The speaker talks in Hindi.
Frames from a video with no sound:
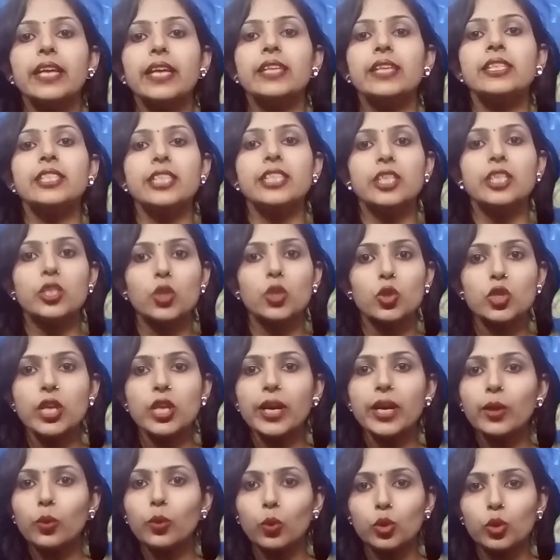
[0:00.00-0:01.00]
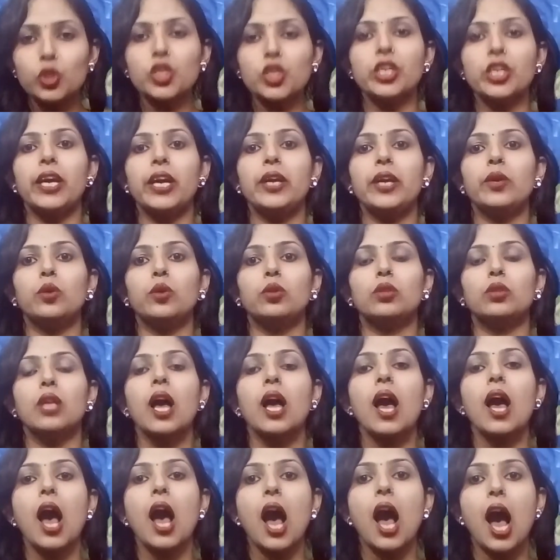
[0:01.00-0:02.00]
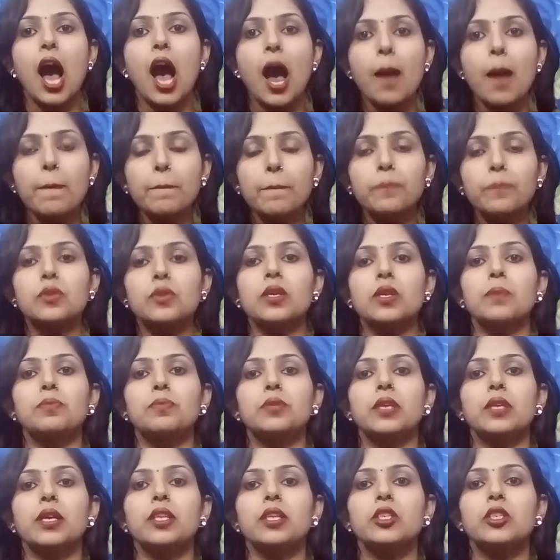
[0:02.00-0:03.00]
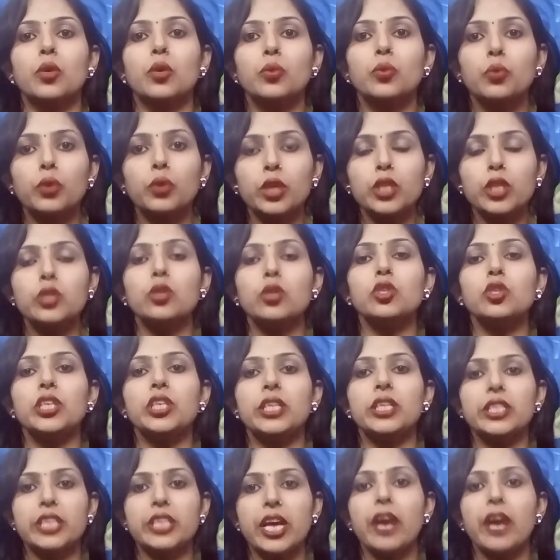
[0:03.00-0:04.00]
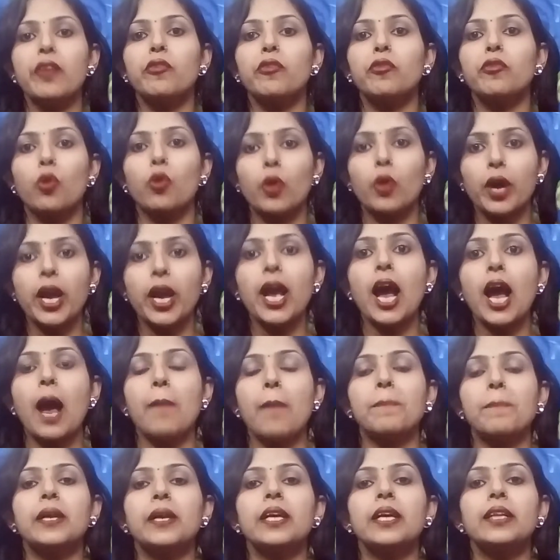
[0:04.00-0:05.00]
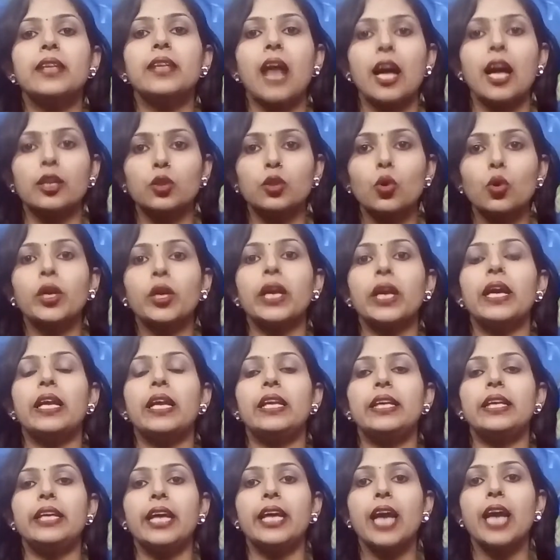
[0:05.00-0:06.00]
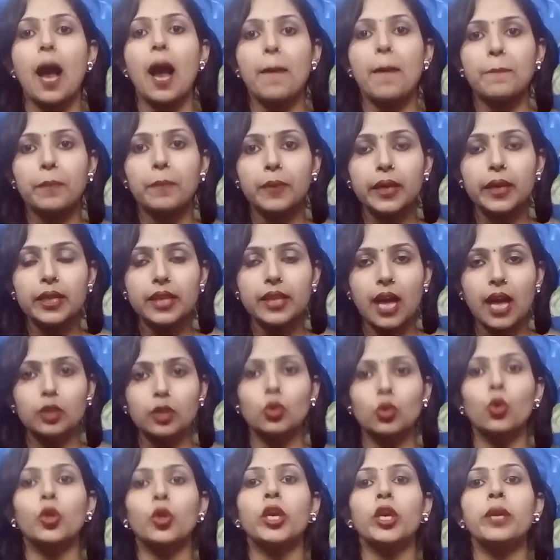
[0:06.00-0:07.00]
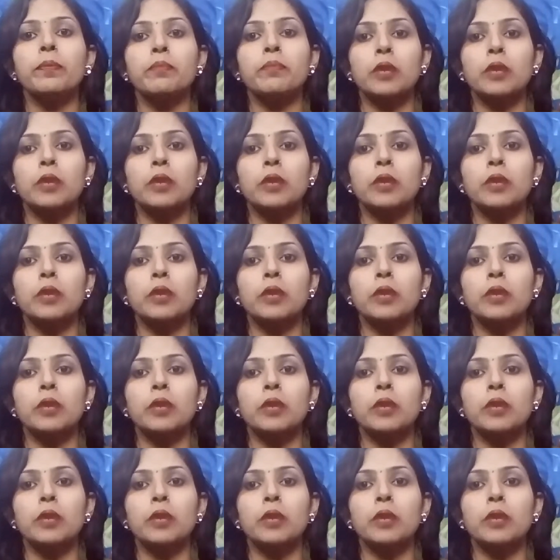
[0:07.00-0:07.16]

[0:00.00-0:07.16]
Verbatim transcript: इन चीज़ों से कुछ नहीं होता आप सबसे ज़रूरी जो चीज़ है वो है आपकी दांतों के लिए आपकी दांतों की